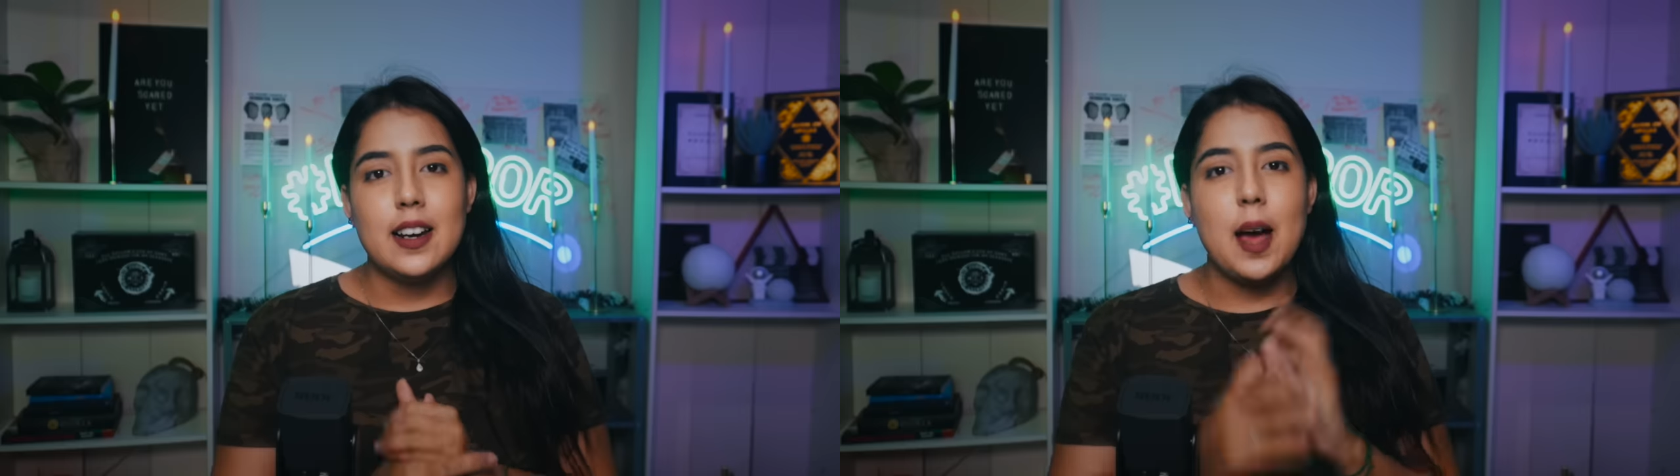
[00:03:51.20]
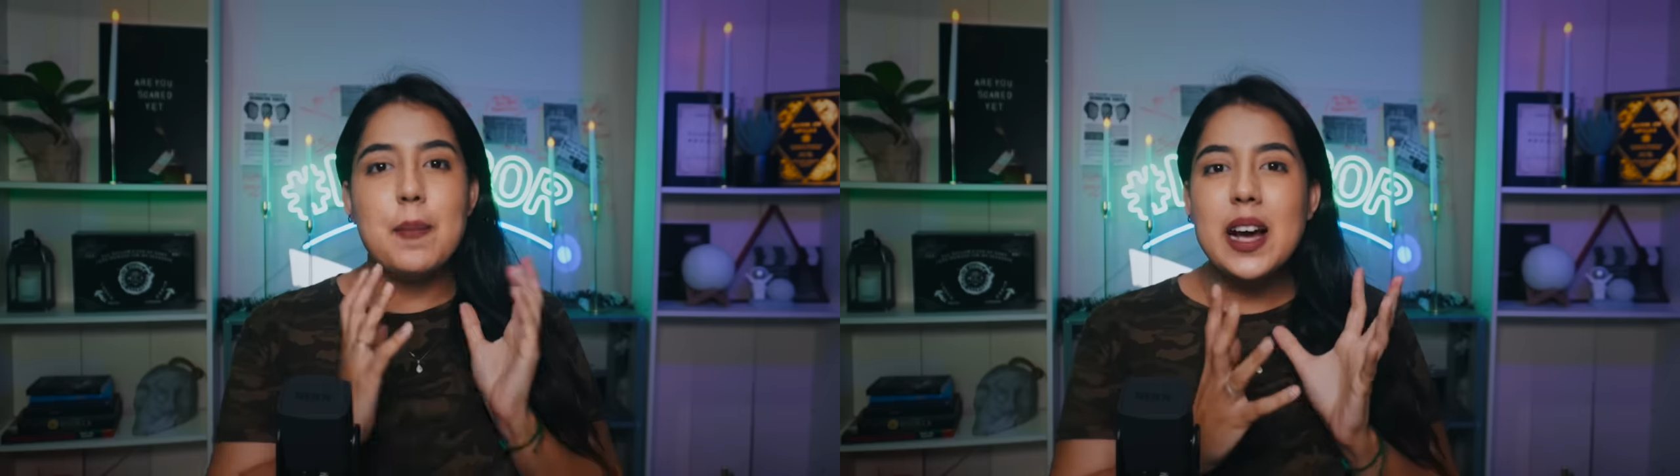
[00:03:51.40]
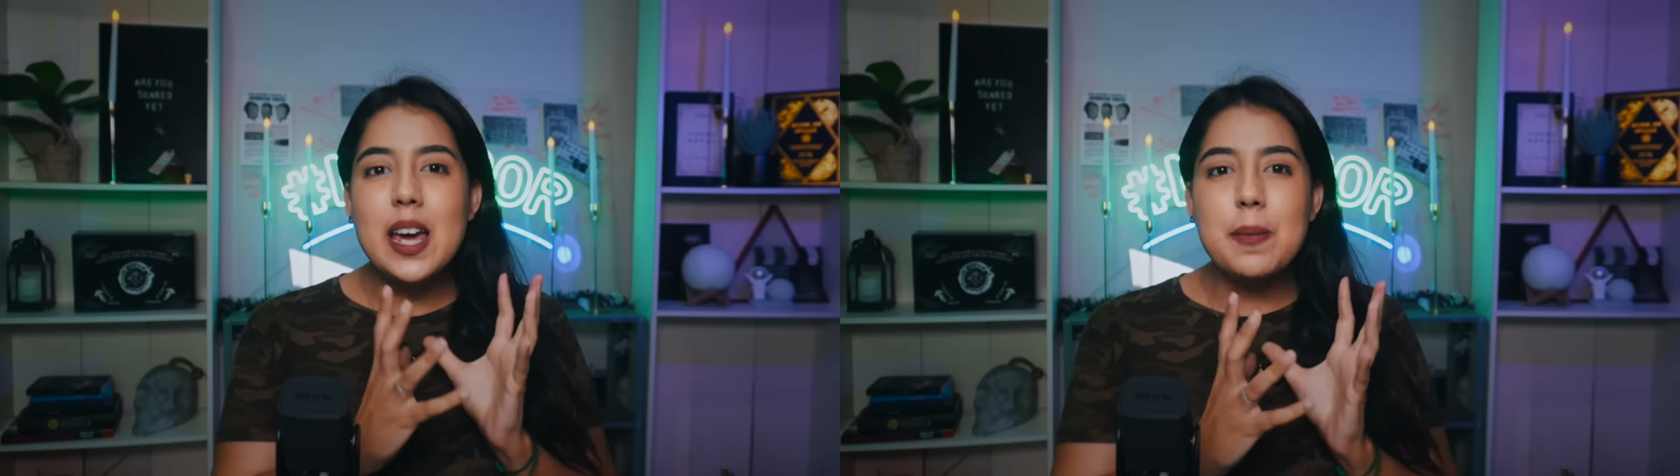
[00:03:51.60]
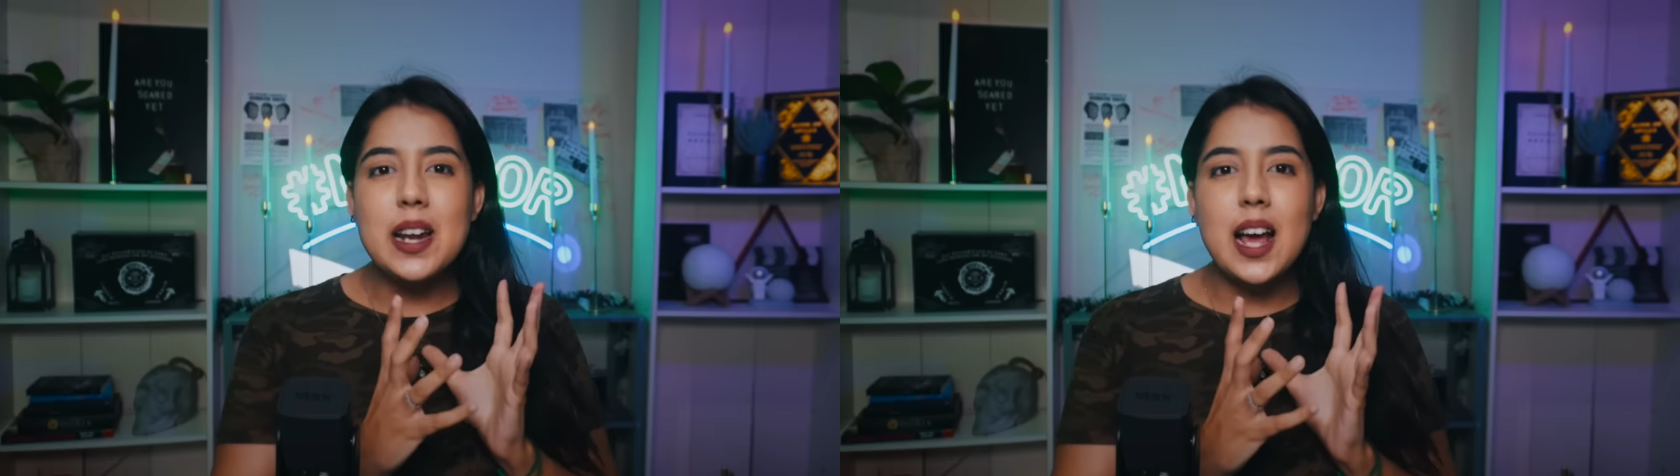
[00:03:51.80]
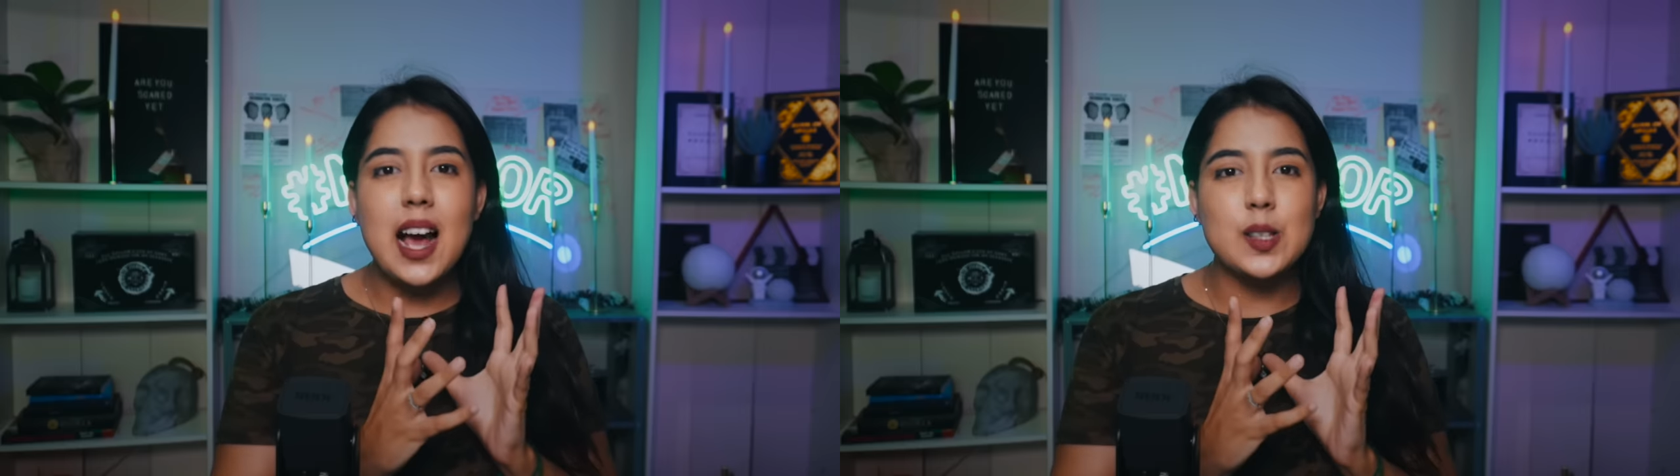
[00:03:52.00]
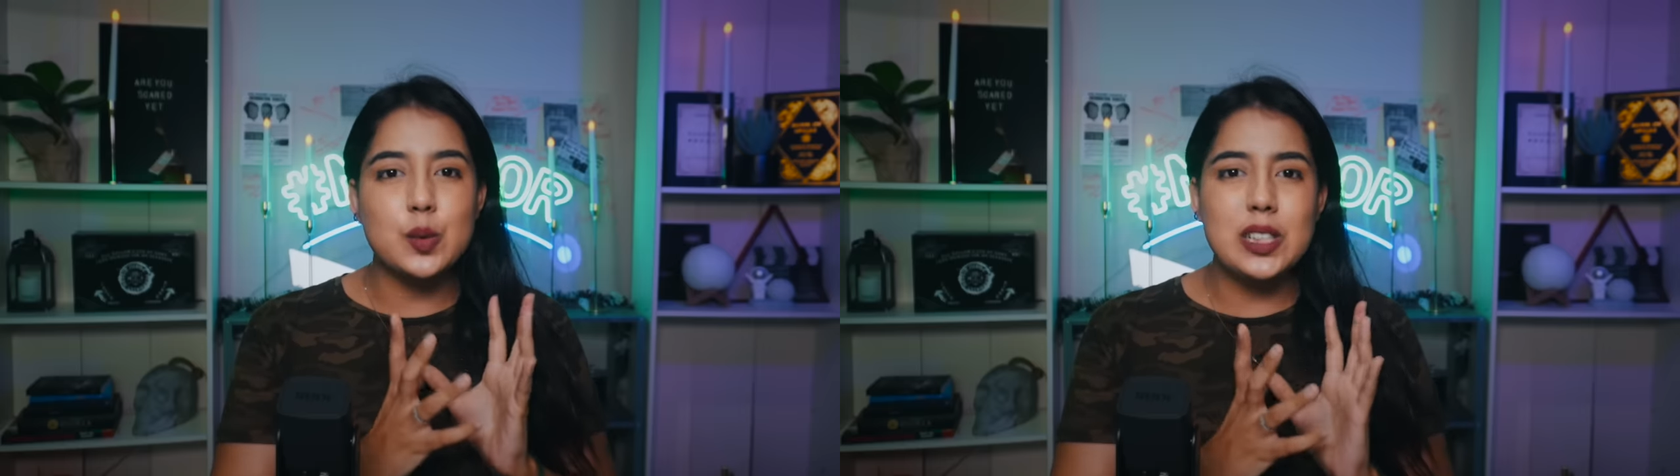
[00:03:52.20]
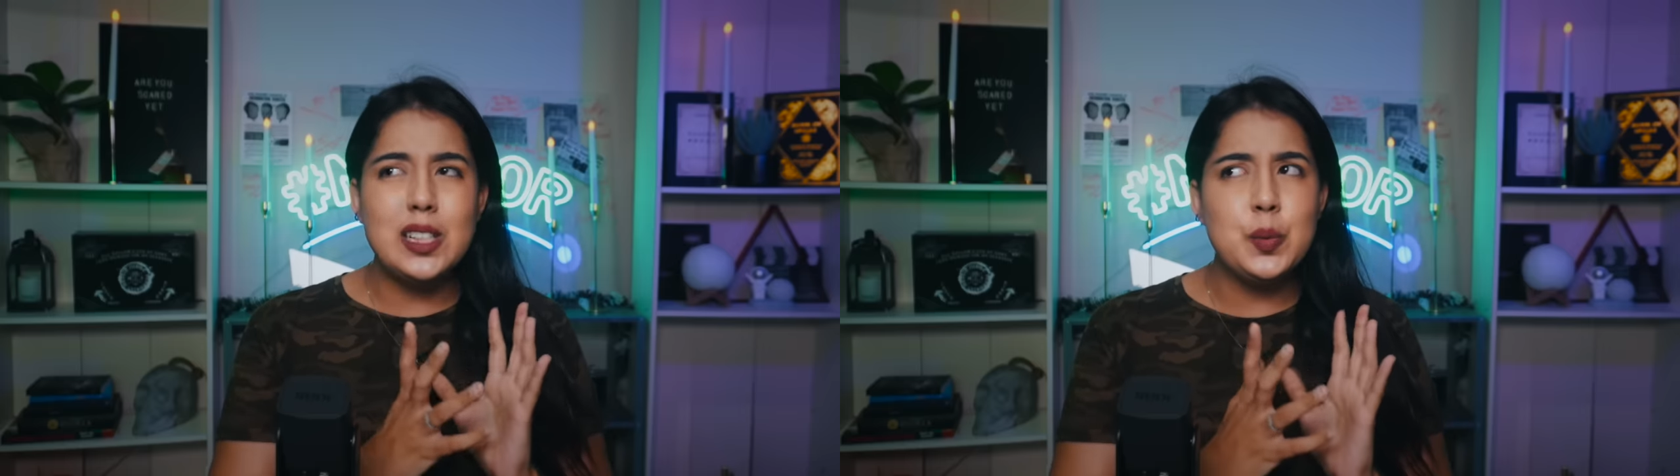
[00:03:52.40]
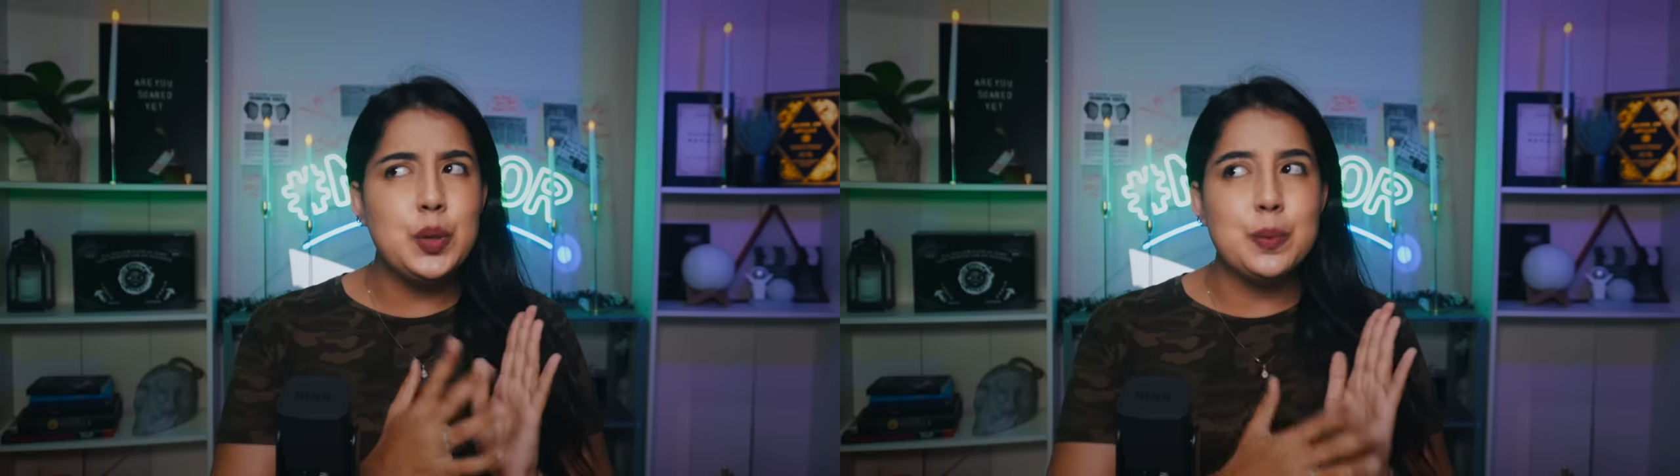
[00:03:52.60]
Nah, bagaimana kasus
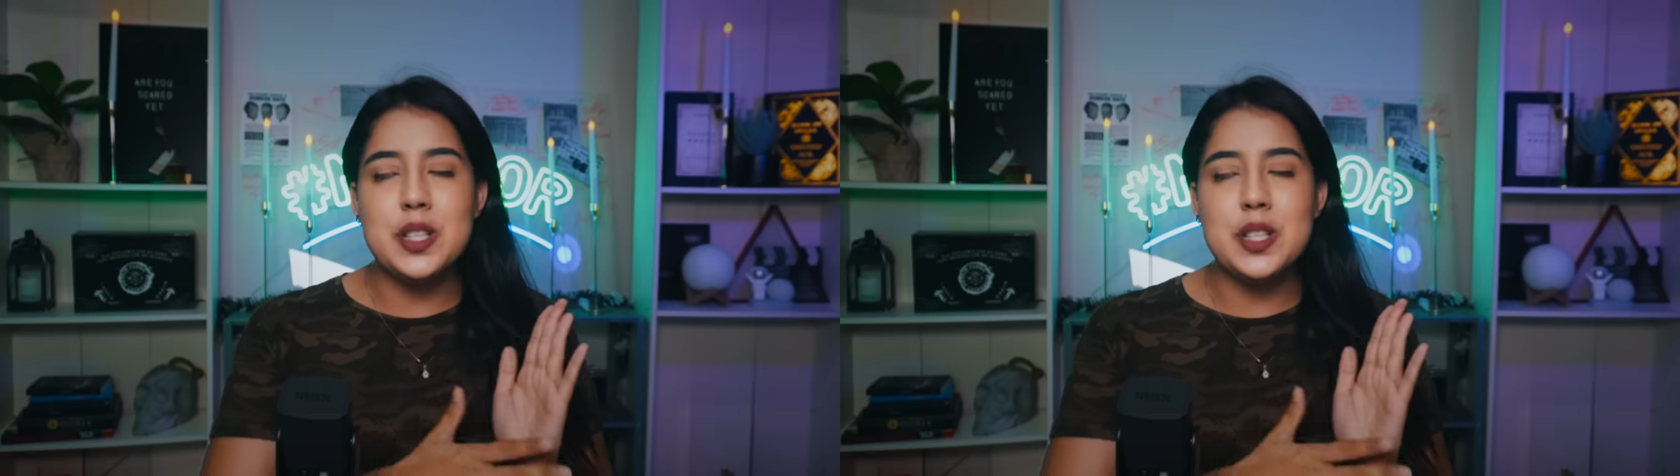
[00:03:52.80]
ini udah